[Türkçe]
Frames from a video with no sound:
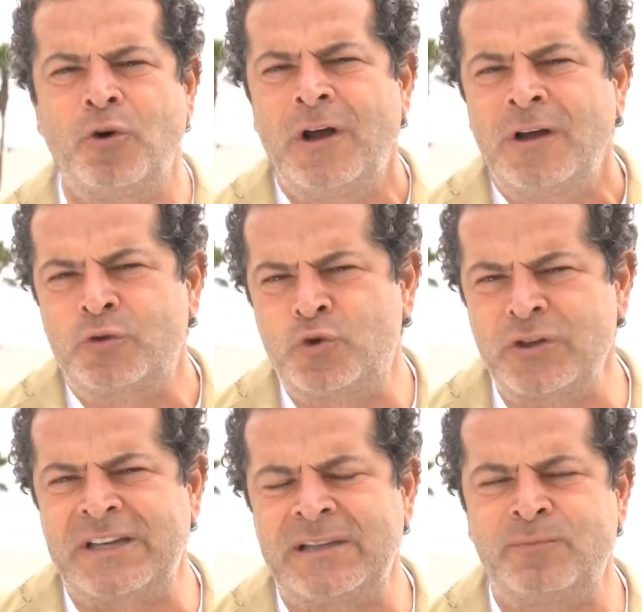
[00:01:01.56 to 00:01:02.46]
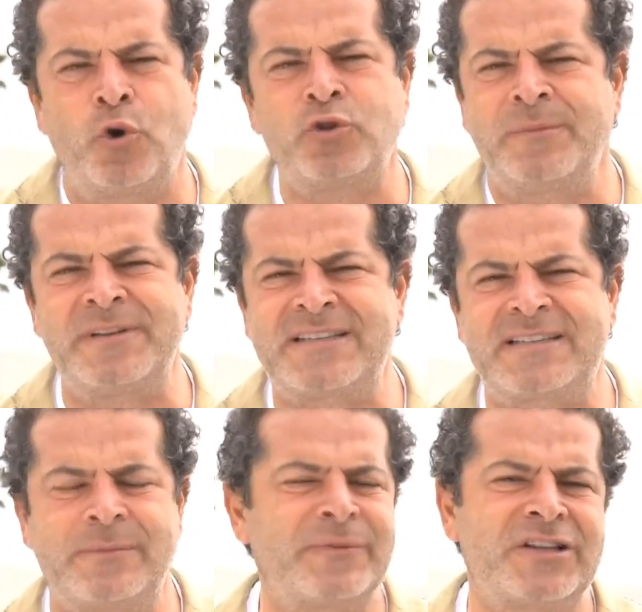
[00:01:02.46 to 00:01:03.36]
bu Türkiye'nin bu ödeme
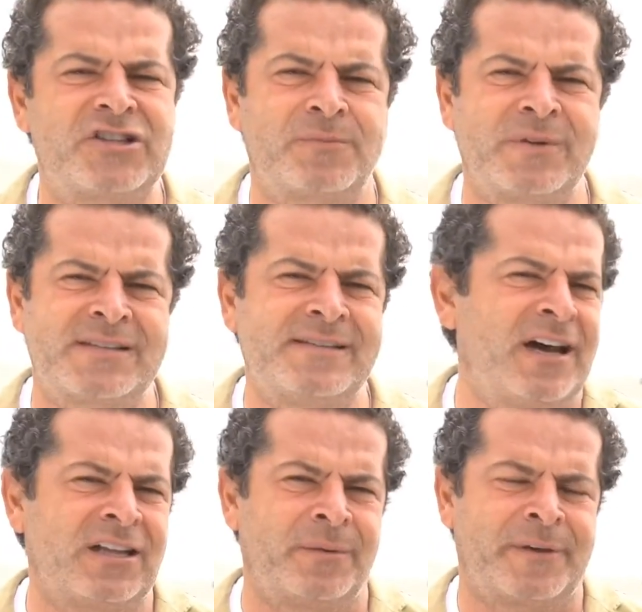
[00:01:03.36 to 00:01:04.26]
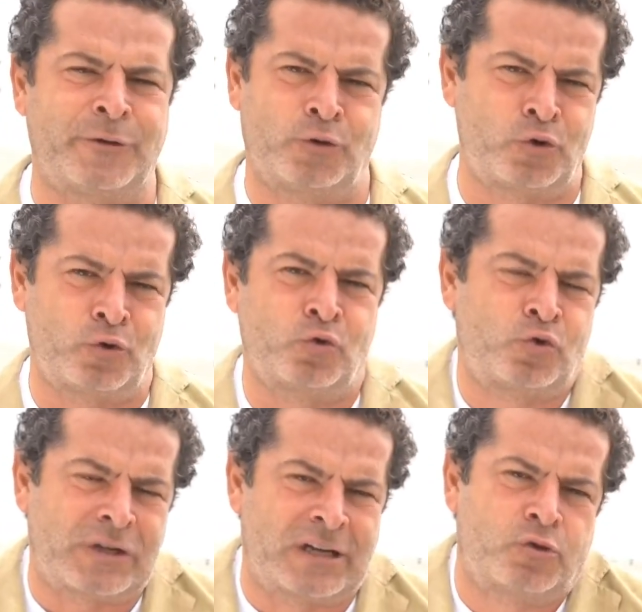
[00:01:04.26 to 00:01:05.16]
sisteminden çıkması ne anlama geliyor?
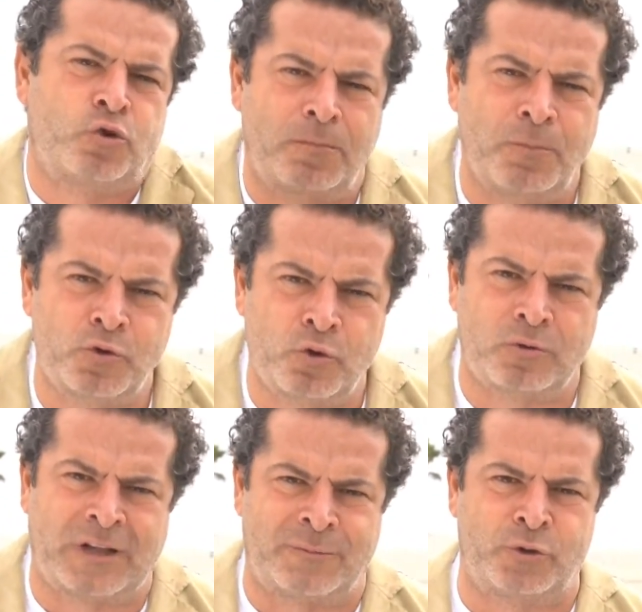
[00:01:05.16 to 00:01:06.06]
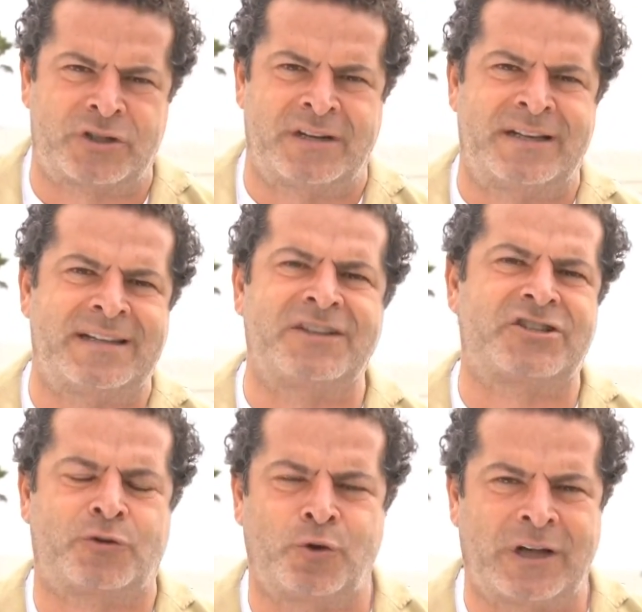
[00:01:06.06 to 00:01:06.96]
Çünkü Ruslar da çok bozuldular bu işe.
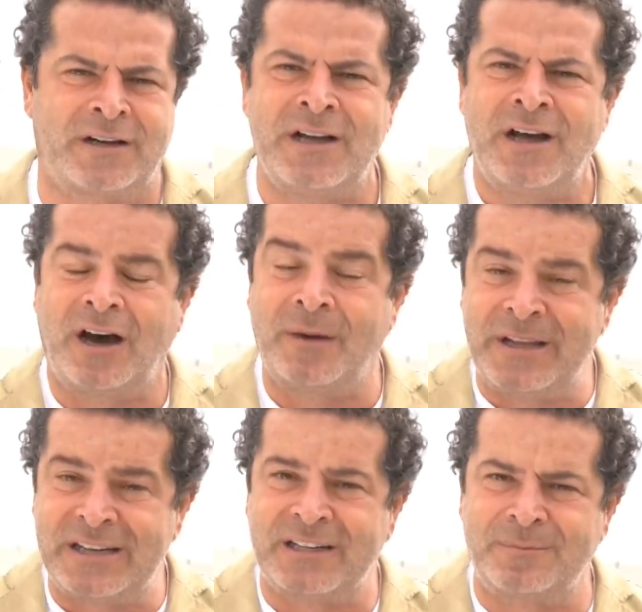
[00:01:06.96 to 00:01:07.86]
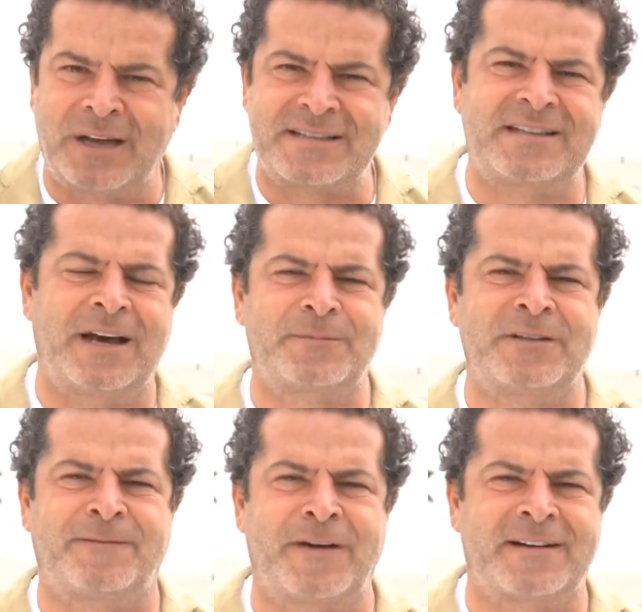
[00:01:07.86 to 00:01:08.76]
Neden çıkıyorlar? Amerika'nın baskı
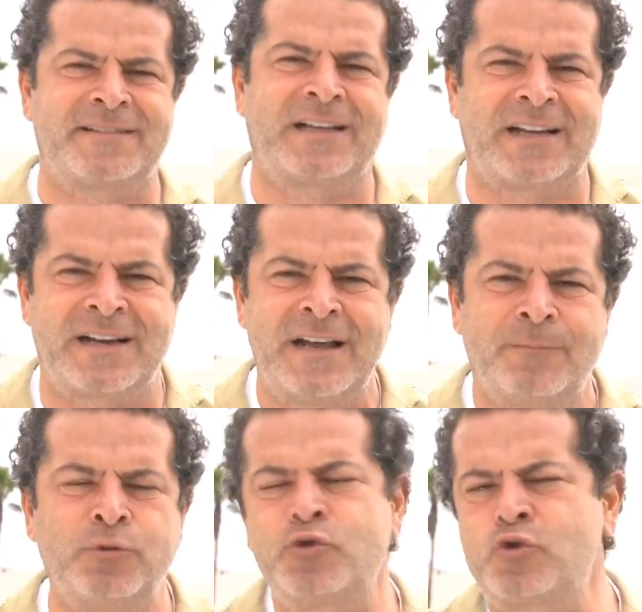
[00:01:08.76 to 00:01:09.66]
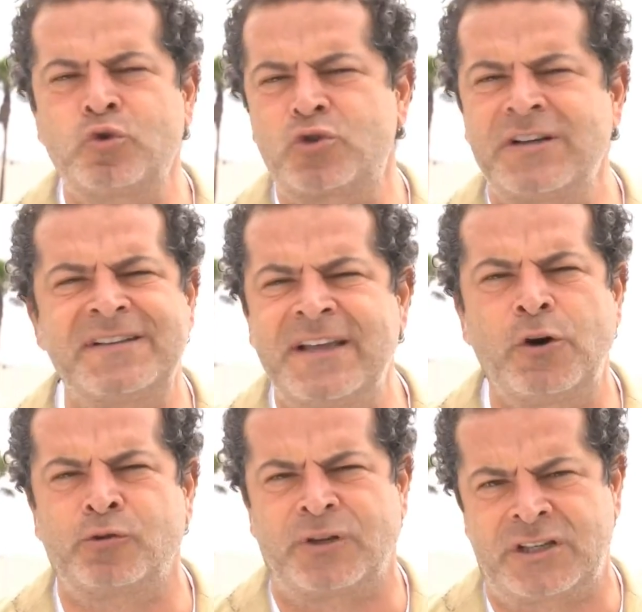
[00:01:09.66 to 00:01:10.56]
yaptığının farkındalar. Bunun
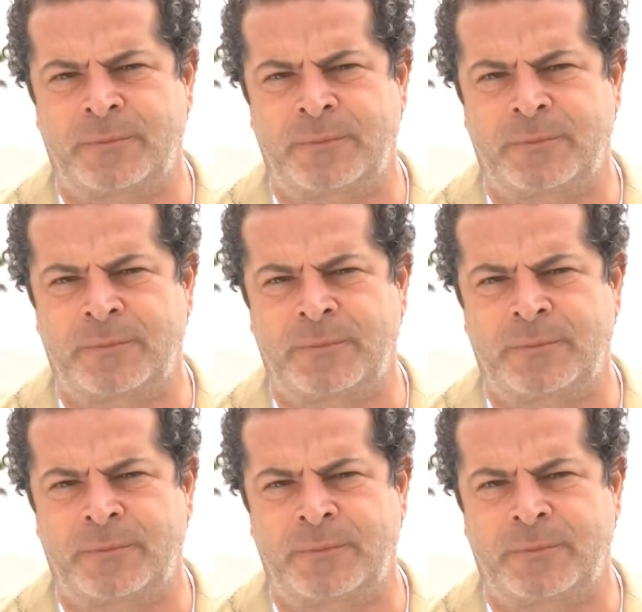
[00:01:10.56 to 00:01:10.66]
sonuçları ne olur